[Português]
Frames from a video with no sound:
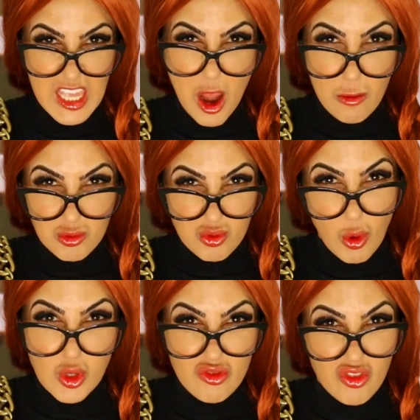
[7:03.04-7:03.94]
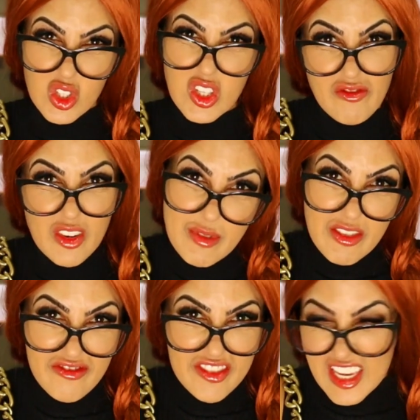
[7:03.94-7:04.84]
Nelson, onde você foi
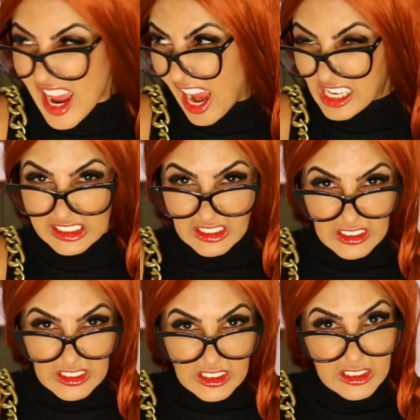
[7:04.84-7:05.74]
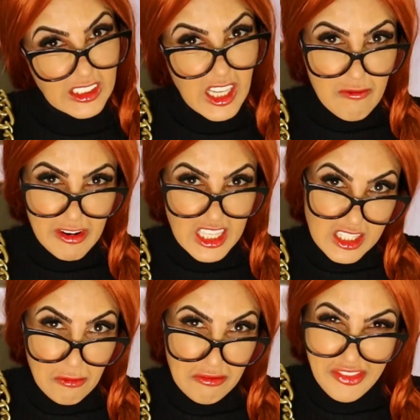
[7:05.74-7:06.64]
me enfiar? Não vai ser
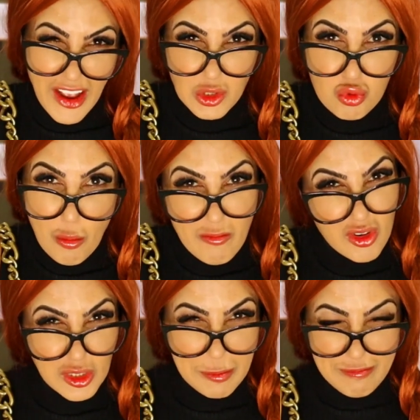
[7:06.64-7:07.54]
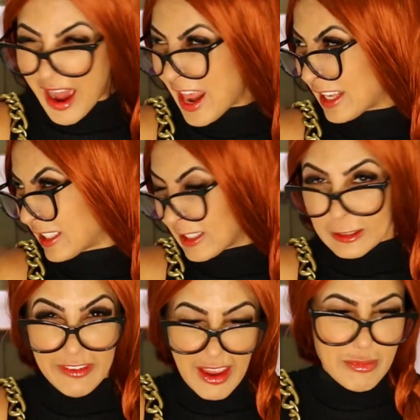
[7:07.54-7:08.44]
tão fácil como você parece.
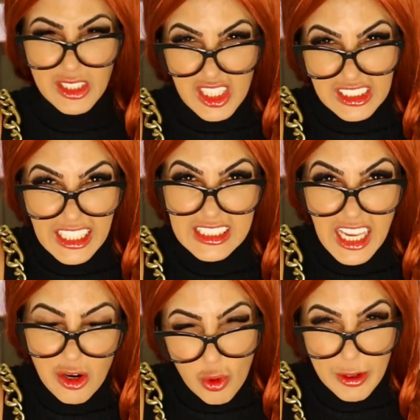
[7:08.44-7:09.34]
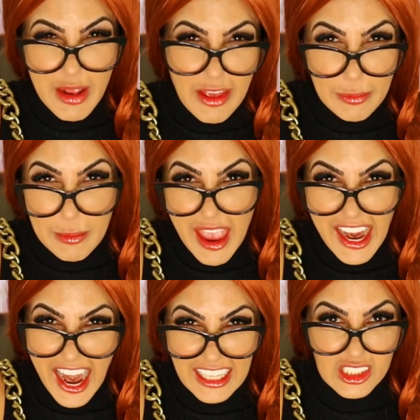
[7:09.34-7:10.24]
Vai, me tira daqui agora, me leva pra minha
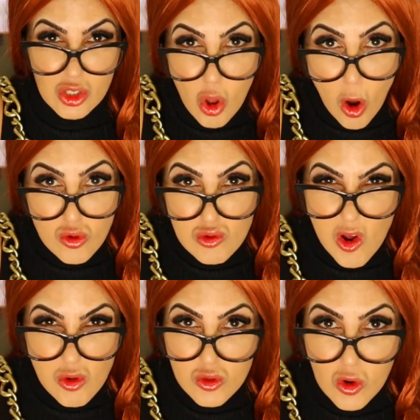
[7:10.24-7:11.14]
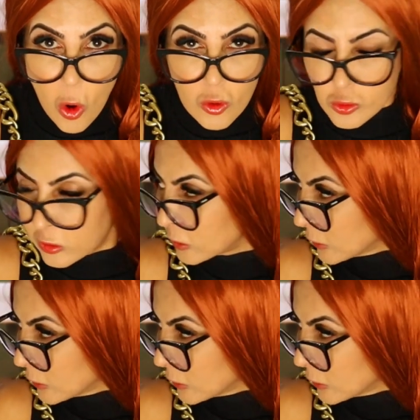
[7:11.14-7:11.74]
casa, logo, logo, logo.